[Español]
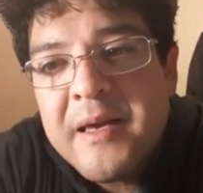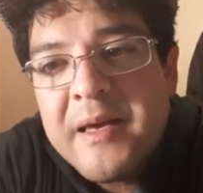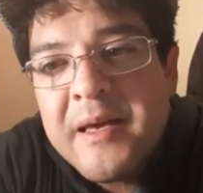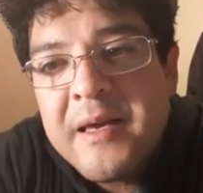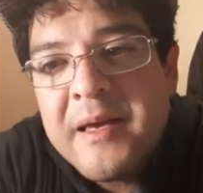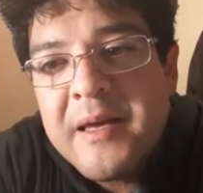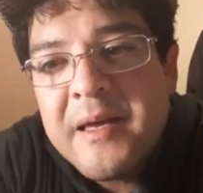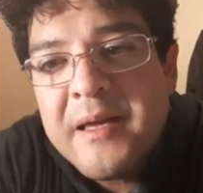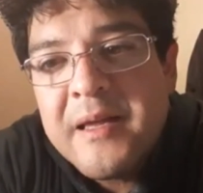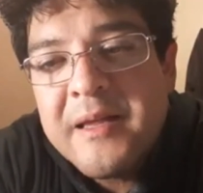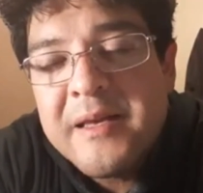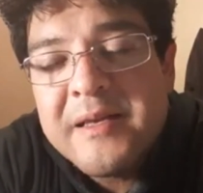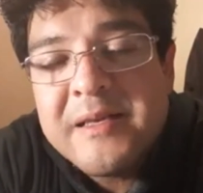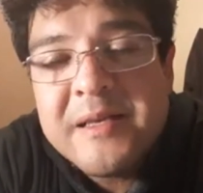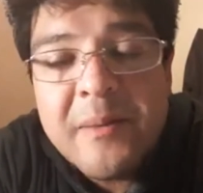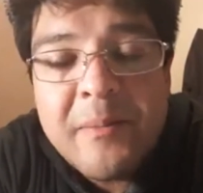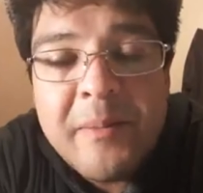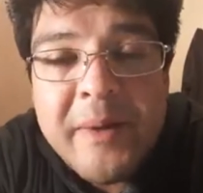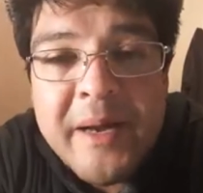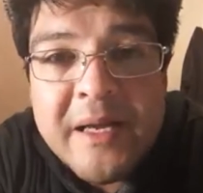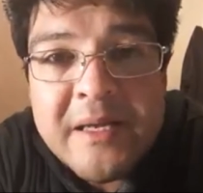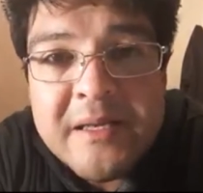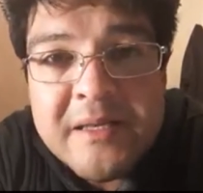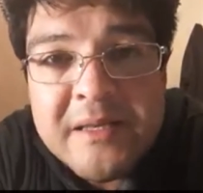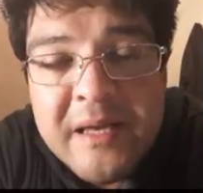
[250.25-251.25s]
y
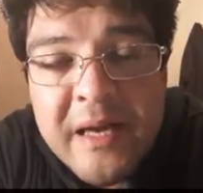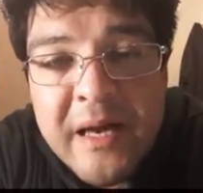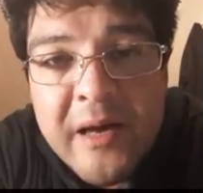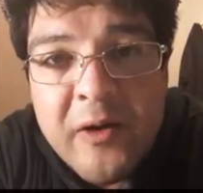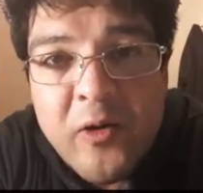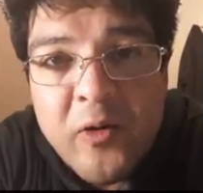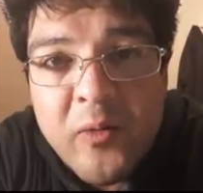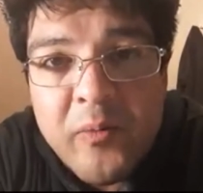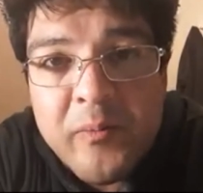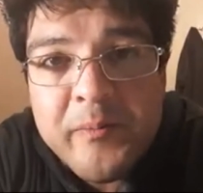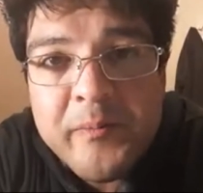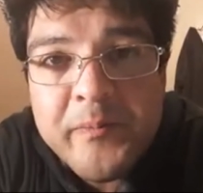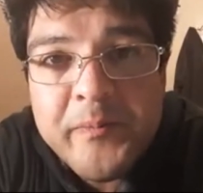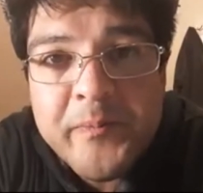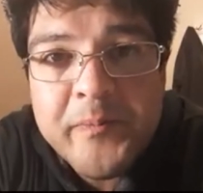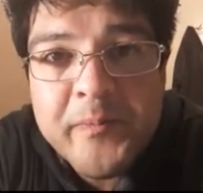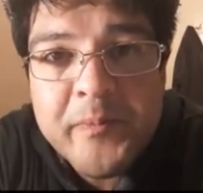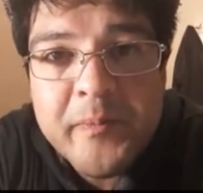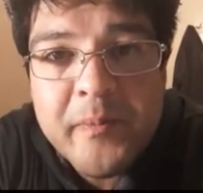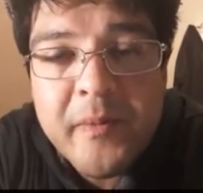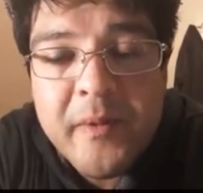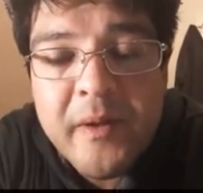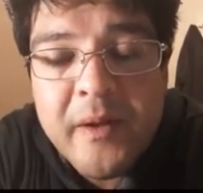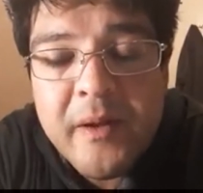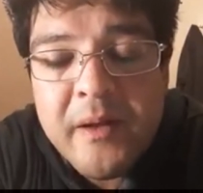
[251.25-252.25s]
desesperanzados
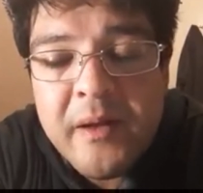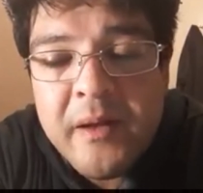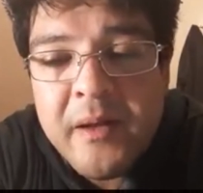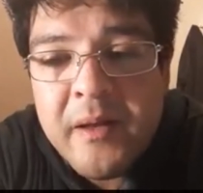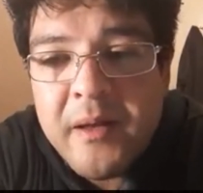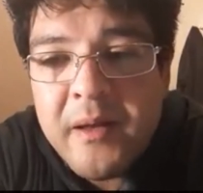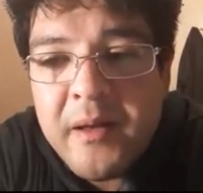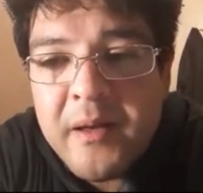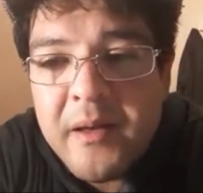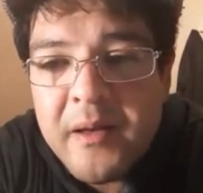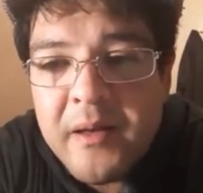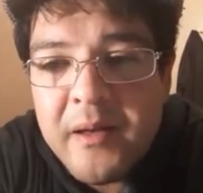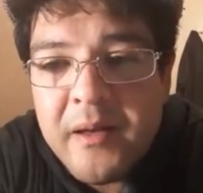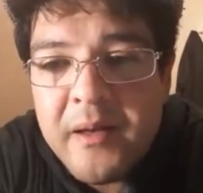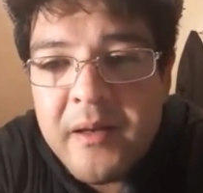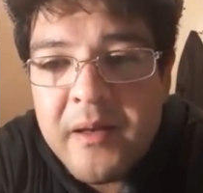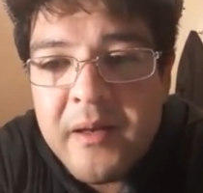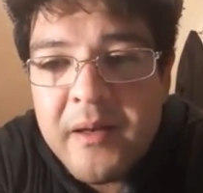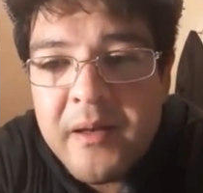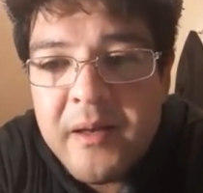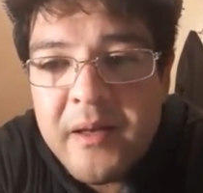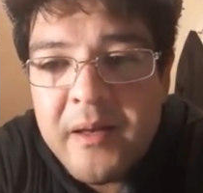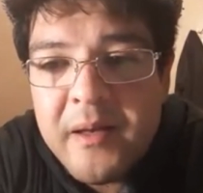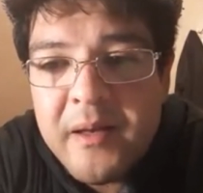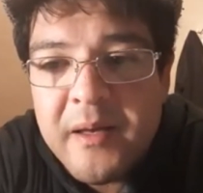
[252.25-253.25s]

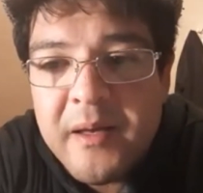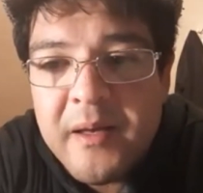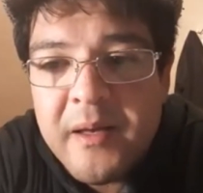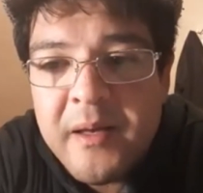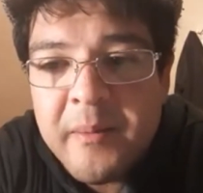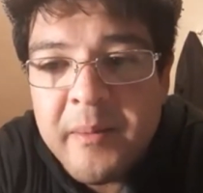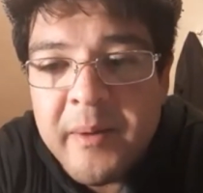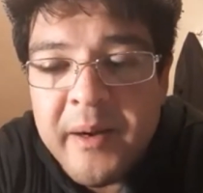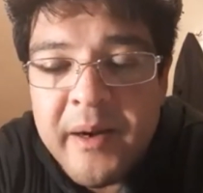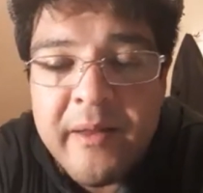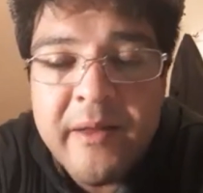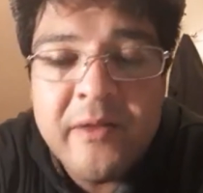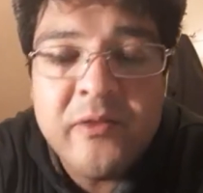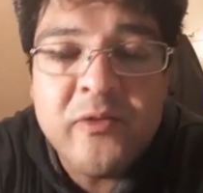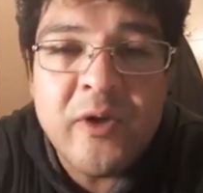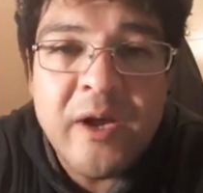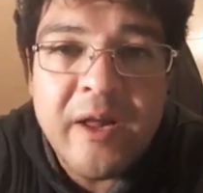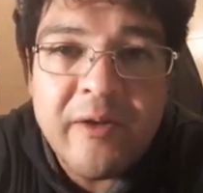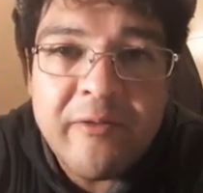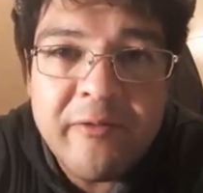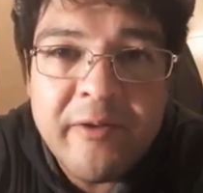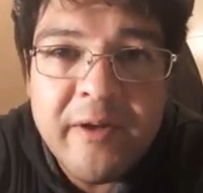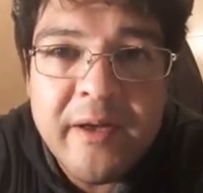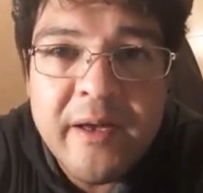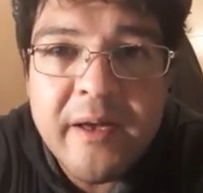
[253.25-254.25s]
y,
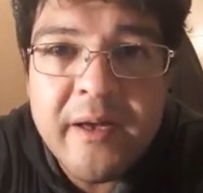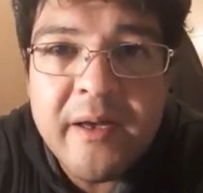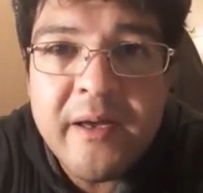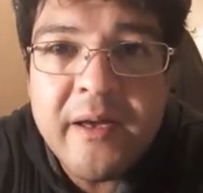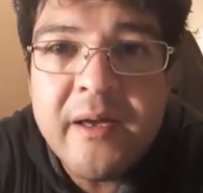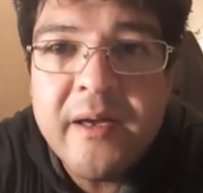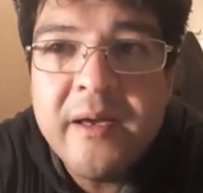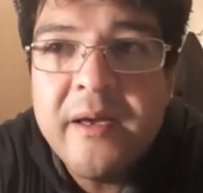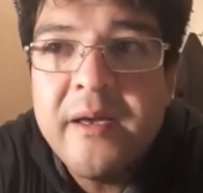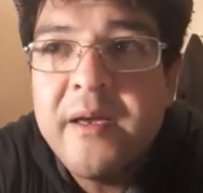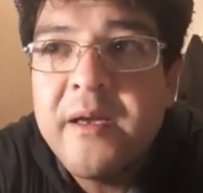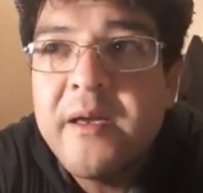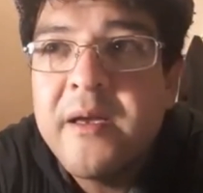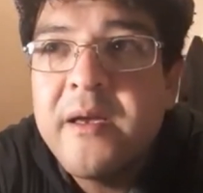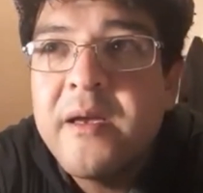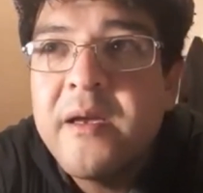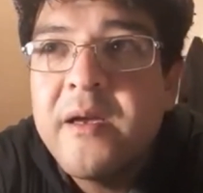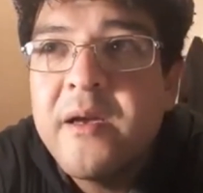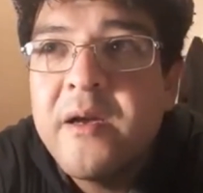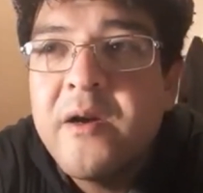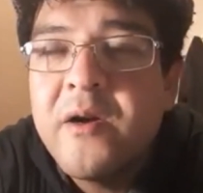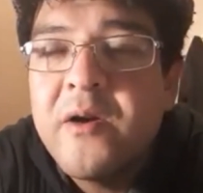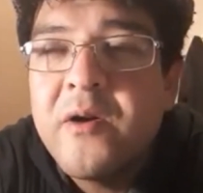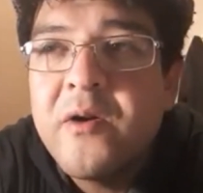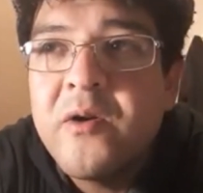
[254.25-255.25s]
perdiendo la fe
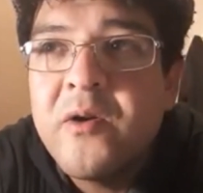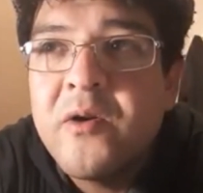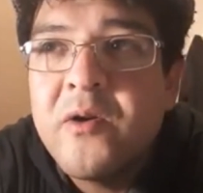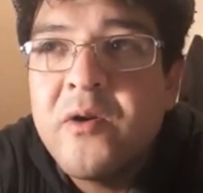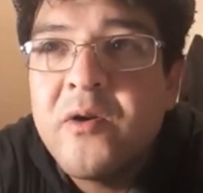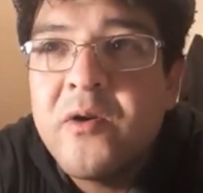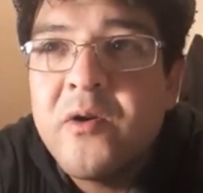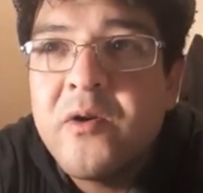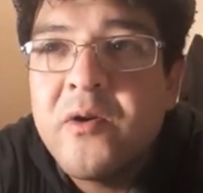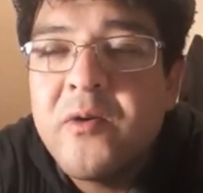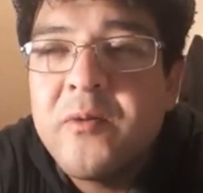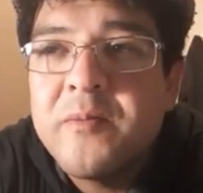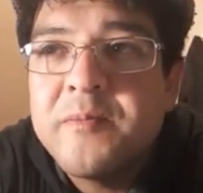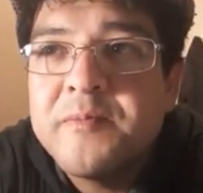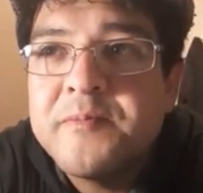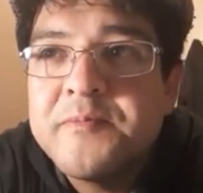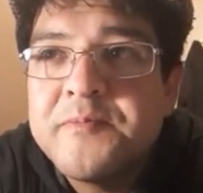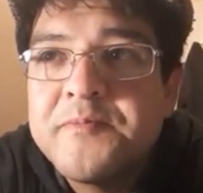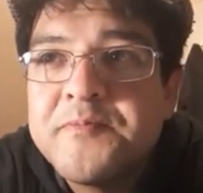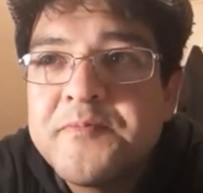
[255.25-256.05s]
o